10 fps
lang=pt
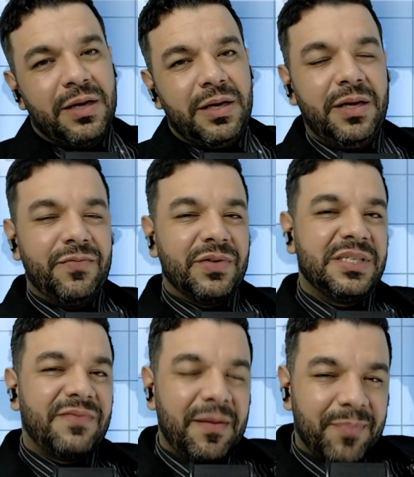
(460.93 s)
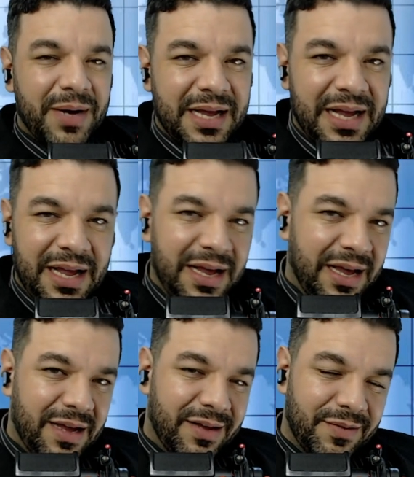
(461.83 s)
E você vai
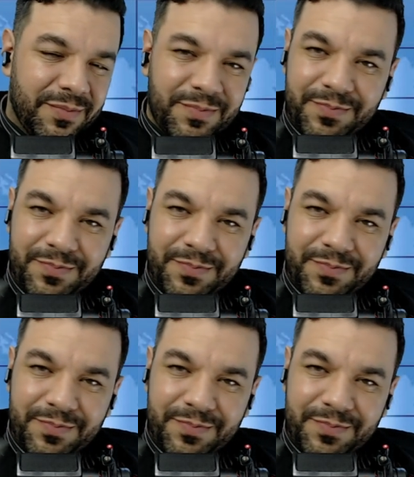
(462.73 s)
pagar